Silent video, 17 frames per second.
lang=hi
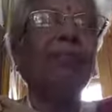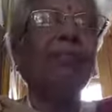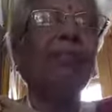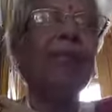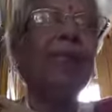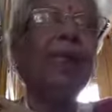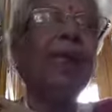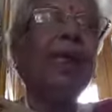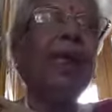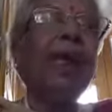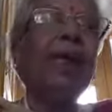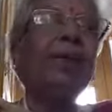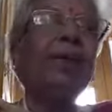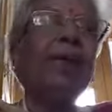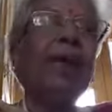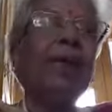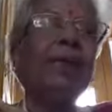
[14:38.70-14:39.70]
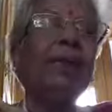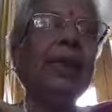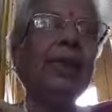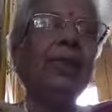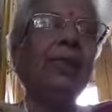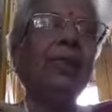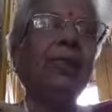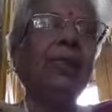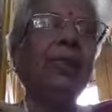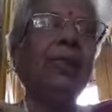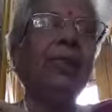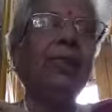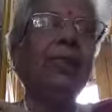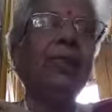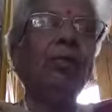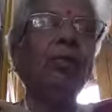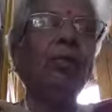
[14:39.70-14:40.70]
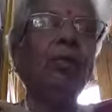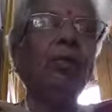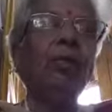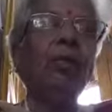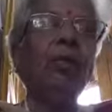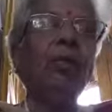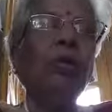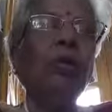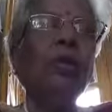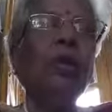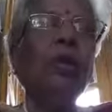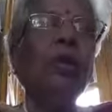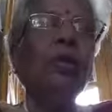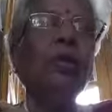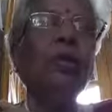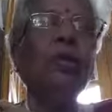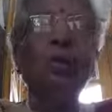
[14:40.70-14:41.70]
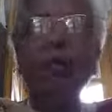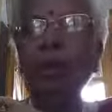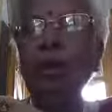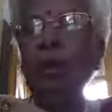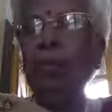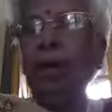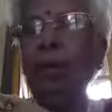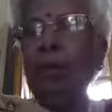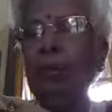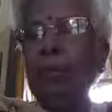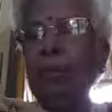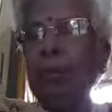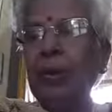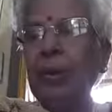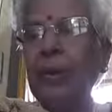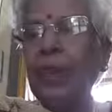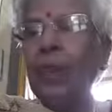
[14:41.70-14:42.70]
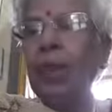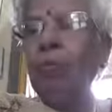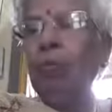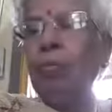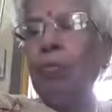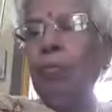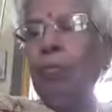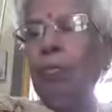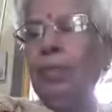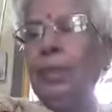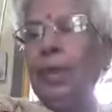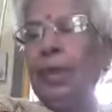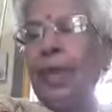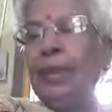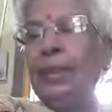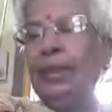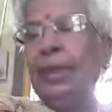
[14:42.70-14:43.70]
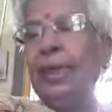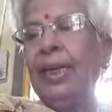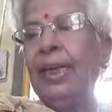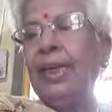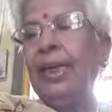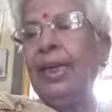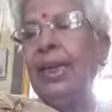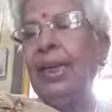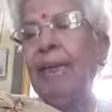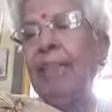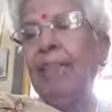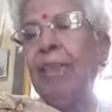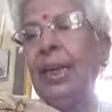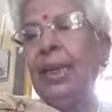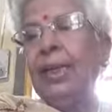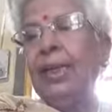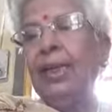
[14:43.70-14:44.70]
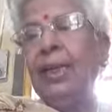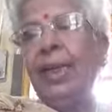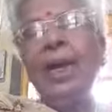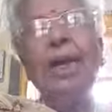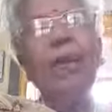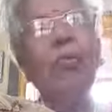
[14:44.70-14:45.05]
पिंगल आदि आचार्यों ने जो लौकिक छंदों के बारे में बताया वो दो प्रकार से है मात्रा